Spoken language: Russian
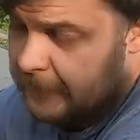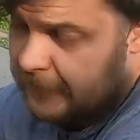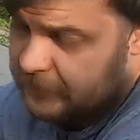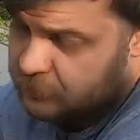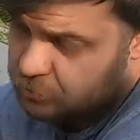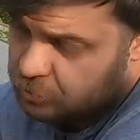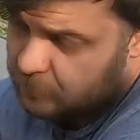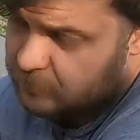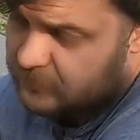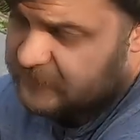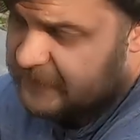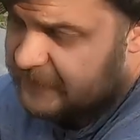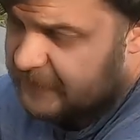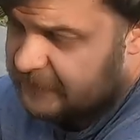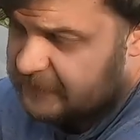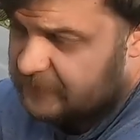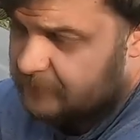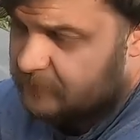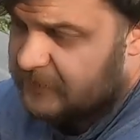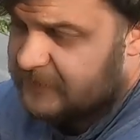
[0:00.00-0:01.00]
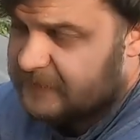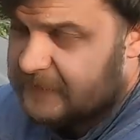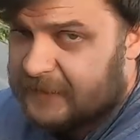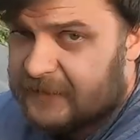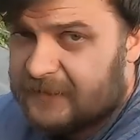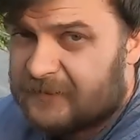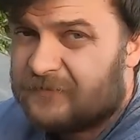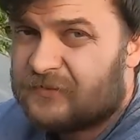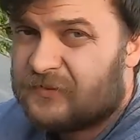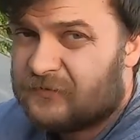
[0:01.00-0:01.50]
а чтобы зарядка
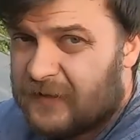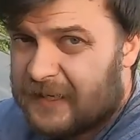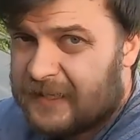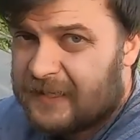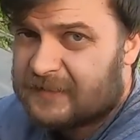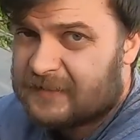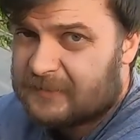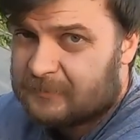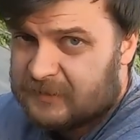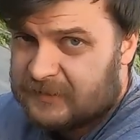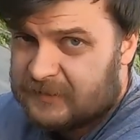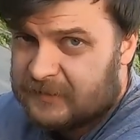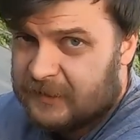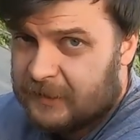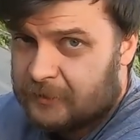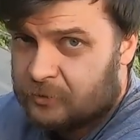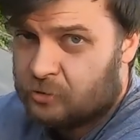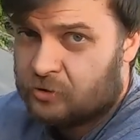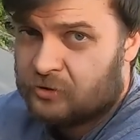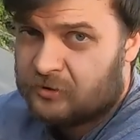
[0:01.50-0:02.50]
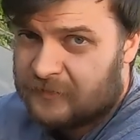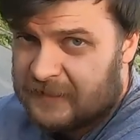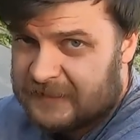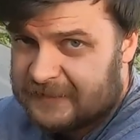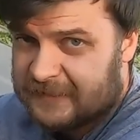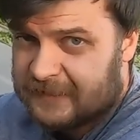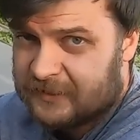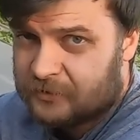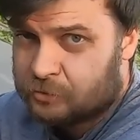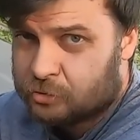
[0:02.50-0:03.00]
происходила в два раза быстрее. То есть два
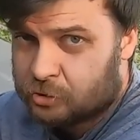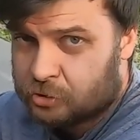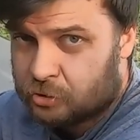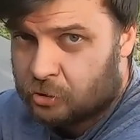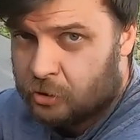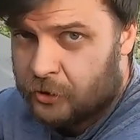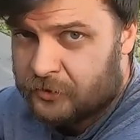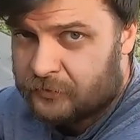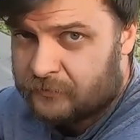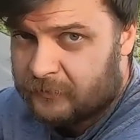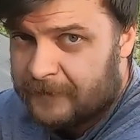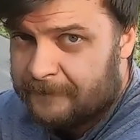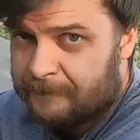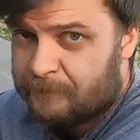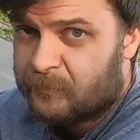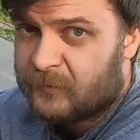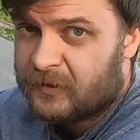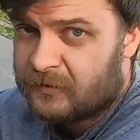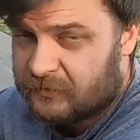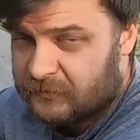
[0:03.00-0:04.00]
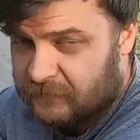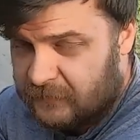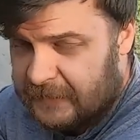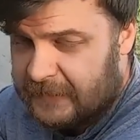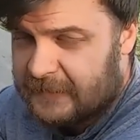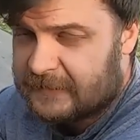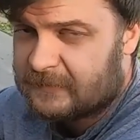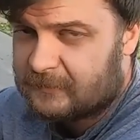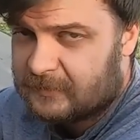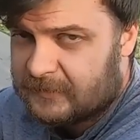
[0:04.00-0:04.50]
зарядных устройства в
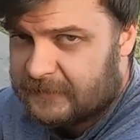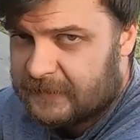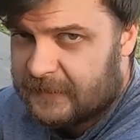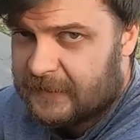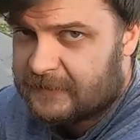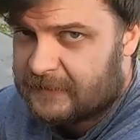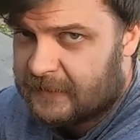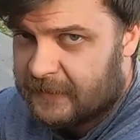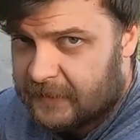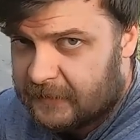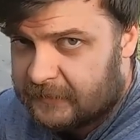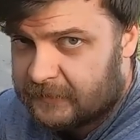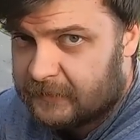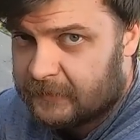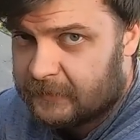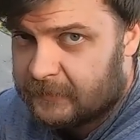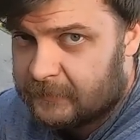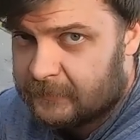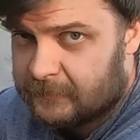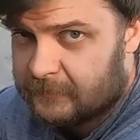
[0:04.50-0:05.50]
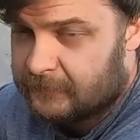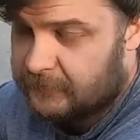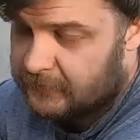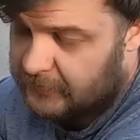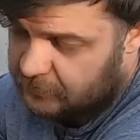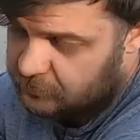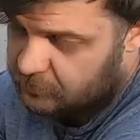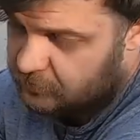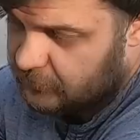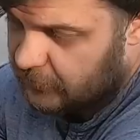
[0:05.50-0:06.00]
два раза быстрее зарядка.
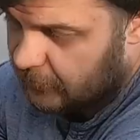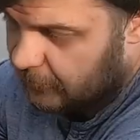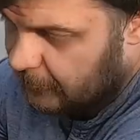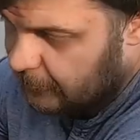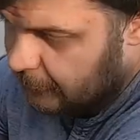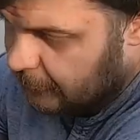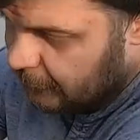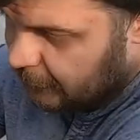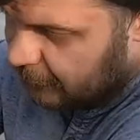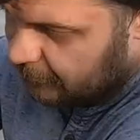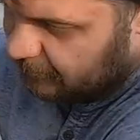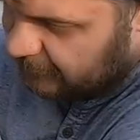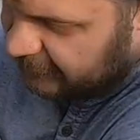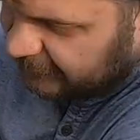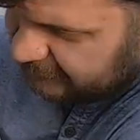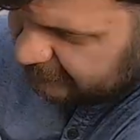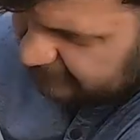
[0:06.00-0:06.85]
Так что так. При